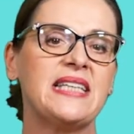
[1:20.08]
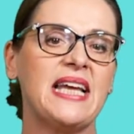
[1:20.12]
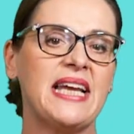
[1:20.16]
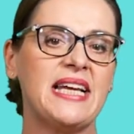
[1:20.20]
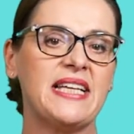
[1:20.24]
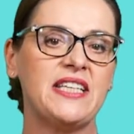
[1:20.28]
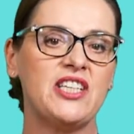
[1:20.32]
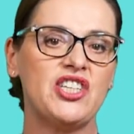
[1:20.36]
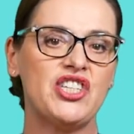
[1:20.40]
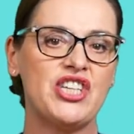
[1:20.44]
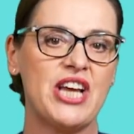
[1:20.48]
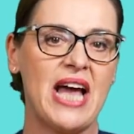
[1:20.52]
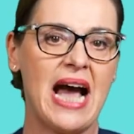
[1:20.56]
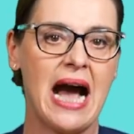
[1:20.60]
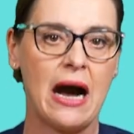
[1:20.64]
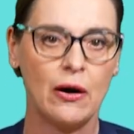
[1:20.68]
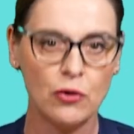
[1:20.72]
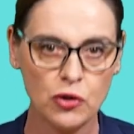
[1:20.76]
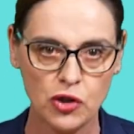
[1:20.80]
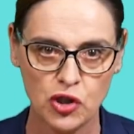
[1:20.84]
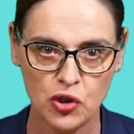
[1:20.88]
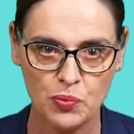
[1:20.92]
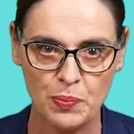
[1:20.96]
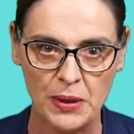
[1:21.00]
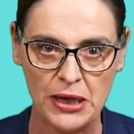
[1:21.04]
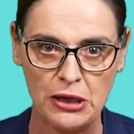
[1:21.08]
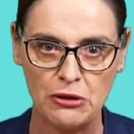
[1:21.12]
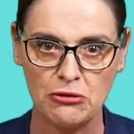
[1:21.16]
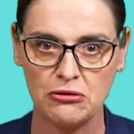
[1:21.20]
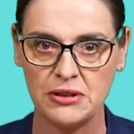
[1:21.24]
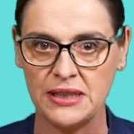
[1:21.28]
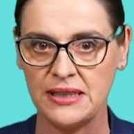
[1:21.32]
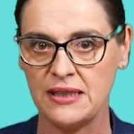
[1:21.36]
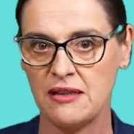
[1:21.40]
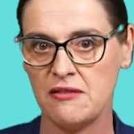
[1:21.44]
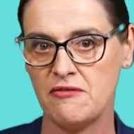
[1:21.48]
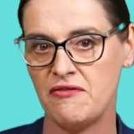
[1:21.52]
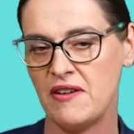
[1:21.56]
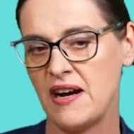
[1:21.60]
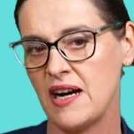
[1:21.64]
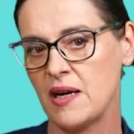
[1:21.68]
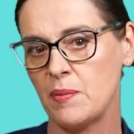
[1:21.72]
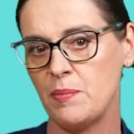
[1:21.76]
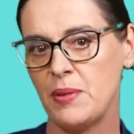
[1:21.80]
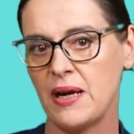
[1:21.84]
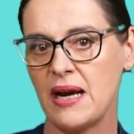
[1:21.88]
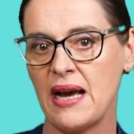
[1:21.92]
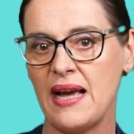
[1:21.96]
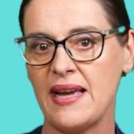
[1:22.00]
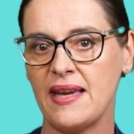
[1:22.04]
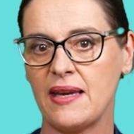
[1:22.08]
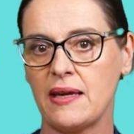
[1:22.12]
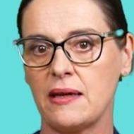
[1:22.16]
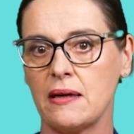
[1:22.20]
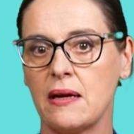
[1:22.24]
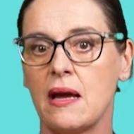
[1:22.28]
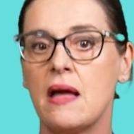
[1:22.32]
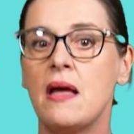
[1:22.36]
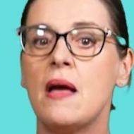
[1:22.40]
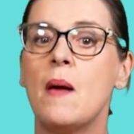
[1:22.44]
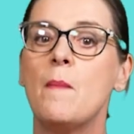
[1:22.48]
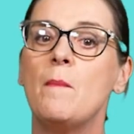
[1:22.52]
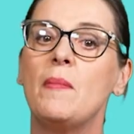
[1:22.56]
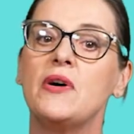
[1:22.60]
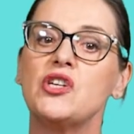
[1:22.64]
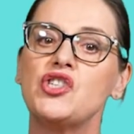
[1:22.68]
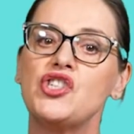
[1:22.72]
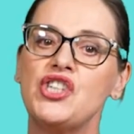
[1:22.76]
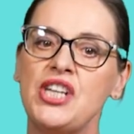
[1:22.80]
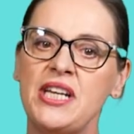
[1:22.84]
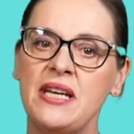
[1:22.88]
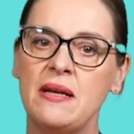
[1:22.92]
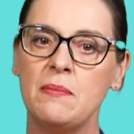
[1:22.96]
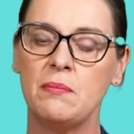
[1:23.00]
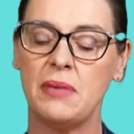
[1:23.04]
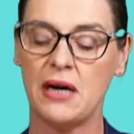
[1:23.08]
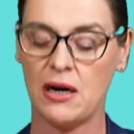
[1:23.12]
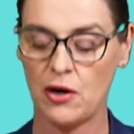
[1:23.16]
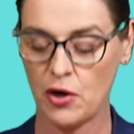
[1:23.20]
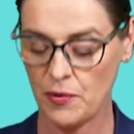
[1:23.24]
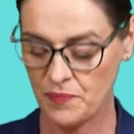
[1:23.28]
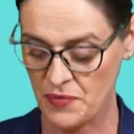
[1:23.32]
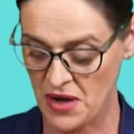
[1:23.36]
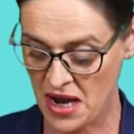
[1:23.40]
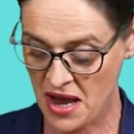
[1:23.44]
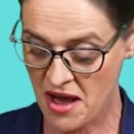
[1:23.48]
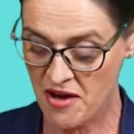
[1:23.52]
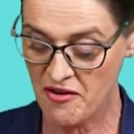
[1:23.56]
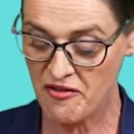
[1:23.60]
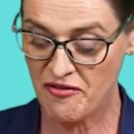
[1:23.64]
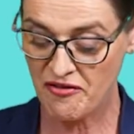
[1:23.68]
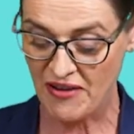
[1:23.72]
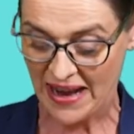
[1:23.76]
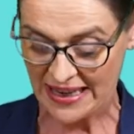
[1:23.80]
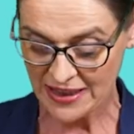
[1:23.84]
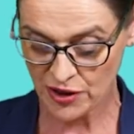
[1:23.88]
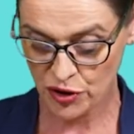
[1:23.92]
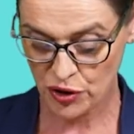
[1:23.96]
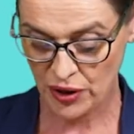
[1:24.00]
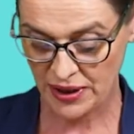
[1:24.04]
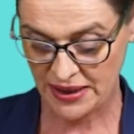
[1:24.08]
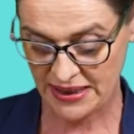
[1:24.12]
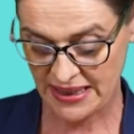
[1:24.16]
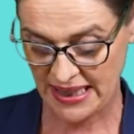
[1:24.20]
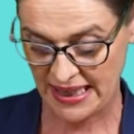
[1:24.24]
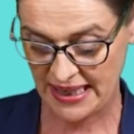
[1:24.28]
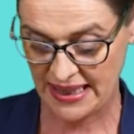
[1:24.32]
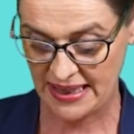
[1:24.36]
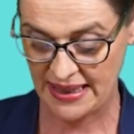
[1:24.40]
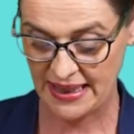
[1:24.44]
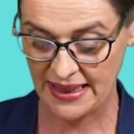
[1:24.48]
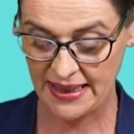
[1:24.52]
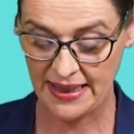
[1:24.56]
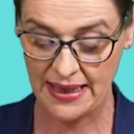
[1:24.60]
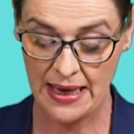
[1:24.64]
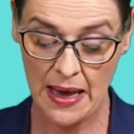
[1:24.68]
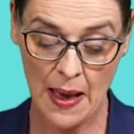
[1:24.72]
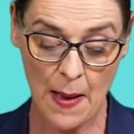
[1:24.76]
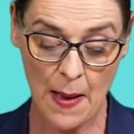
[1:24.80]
technische Ausbildung in den Fachbereichen Maschinenbau, Fahrzeugtechnik,